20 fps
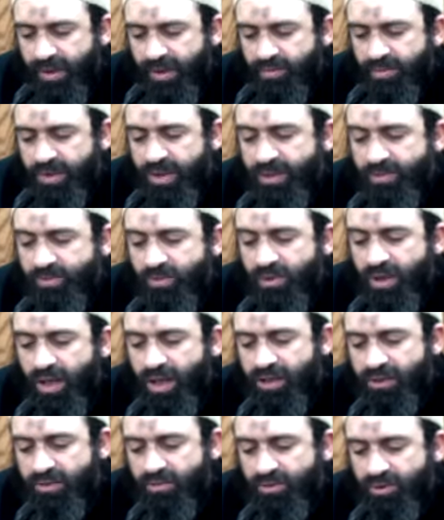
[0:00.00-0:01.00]
باب
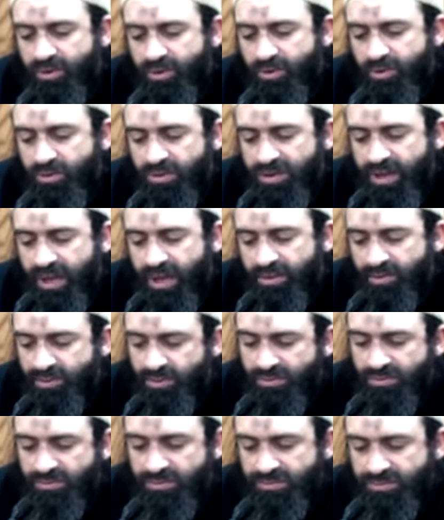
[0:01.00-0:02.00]
الحرب
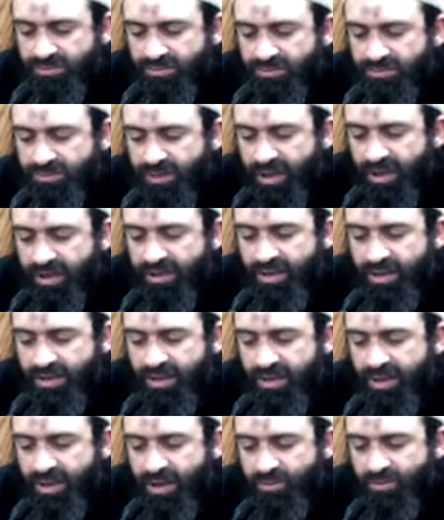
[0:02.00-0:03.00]
خدعة
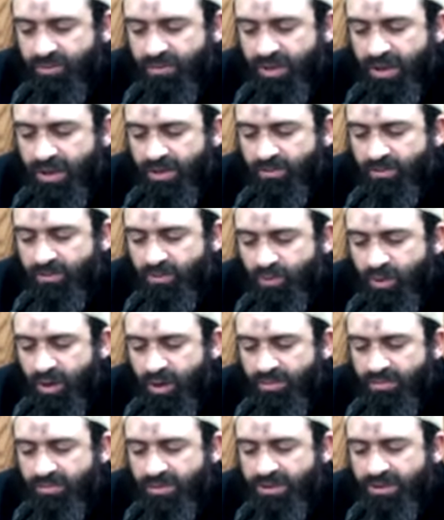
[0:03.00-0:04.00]
حدثنا عبد الله بن
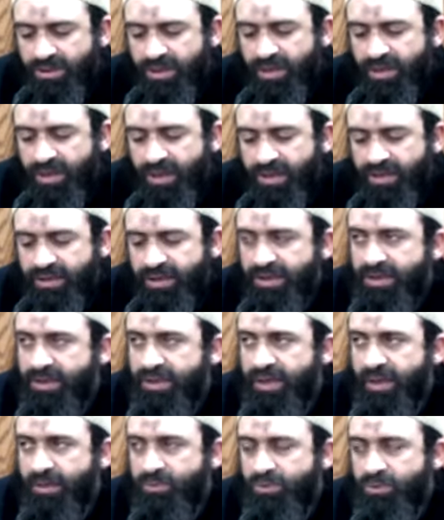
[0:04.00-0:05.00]
محمد قال
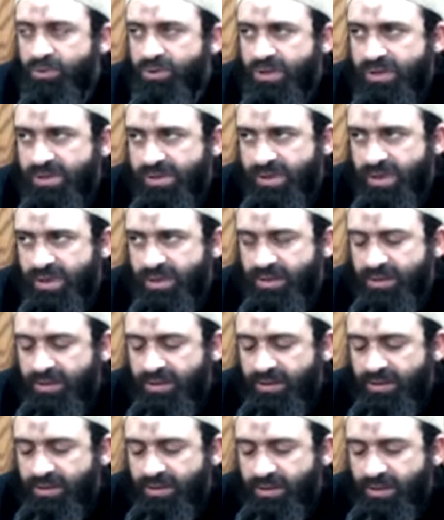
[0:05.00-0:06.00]
حدثنا عبد الرزاق
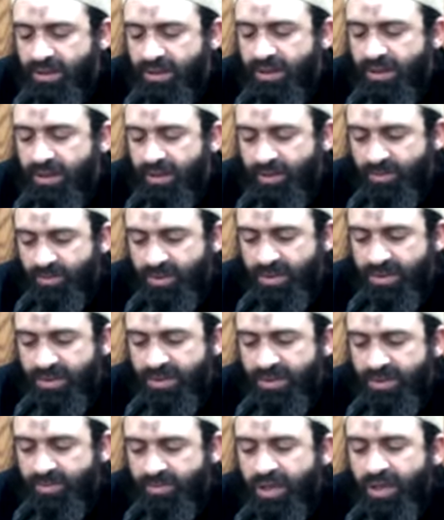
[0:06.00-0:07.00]
قال
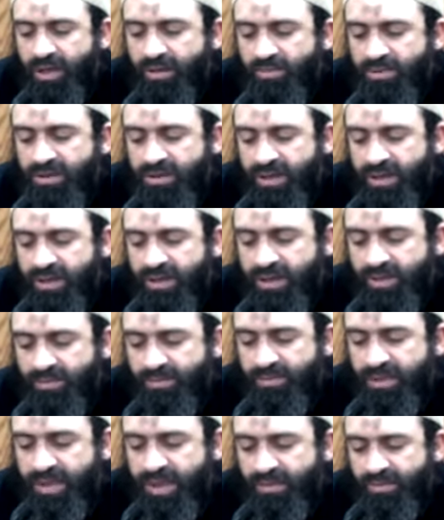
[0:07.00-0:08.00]
أخبرنا معمر عن
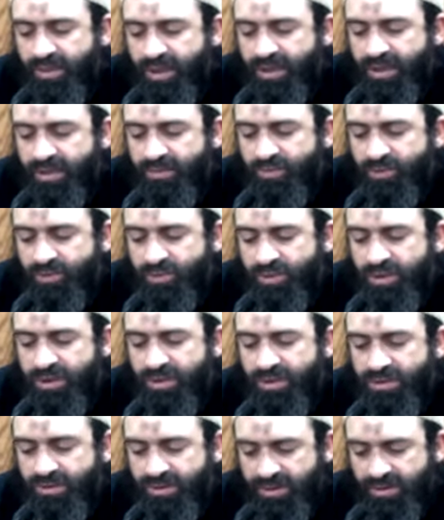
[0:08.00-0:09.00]
همام عن أبي
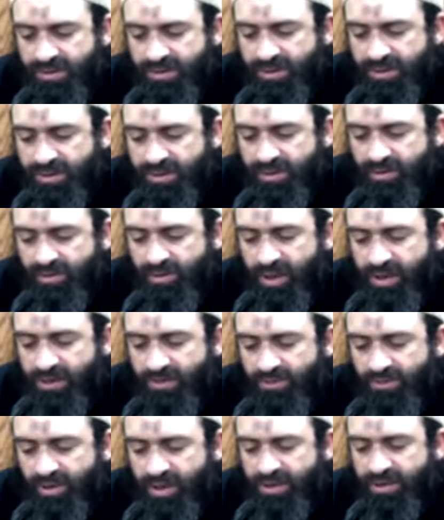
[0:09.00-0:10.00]
هريرة رضي الله
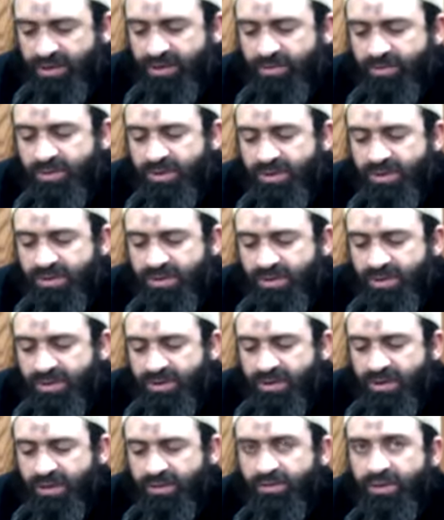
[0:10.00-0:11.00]
عنه عن النبي صلى
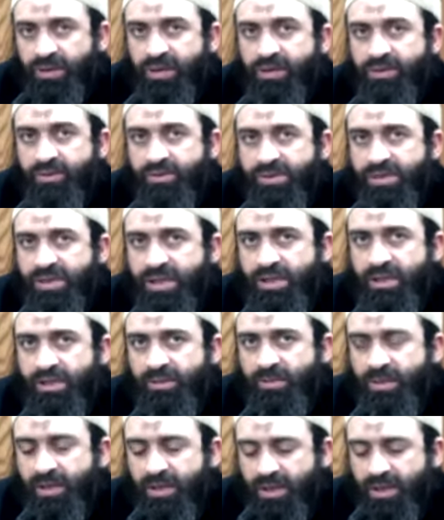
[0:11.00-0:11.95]
الله عليه وسلم